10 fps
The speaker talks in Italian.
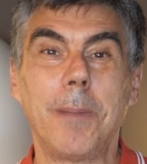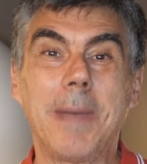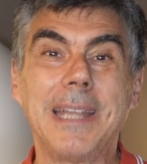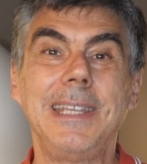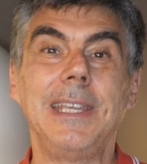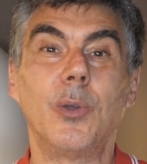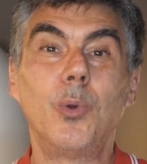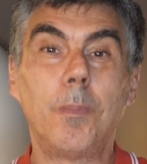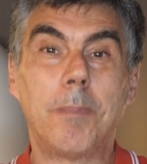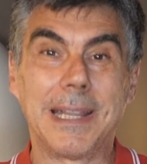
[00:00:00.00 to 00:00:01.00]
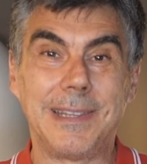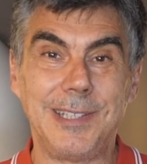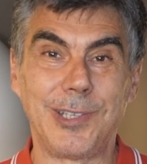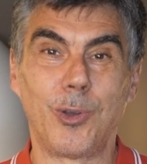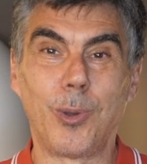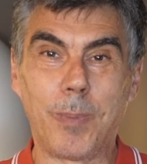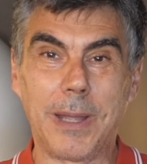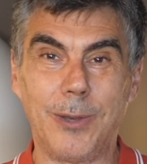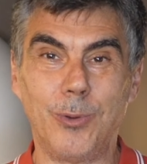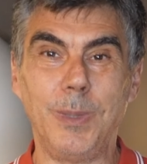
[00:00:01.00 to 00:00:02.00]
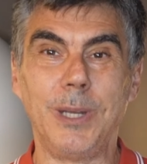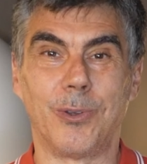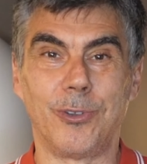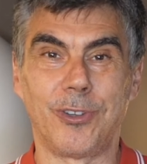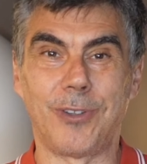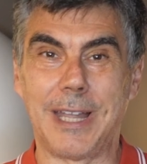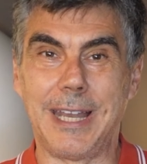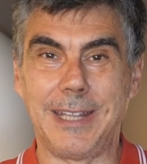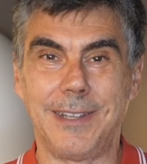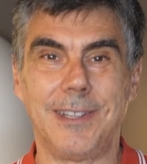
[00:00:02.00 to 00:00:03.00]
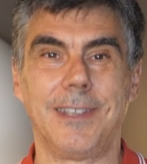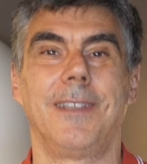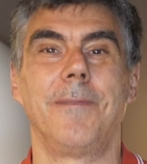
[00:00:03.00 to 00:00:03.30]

ma di un battiscopa luminoso a LED.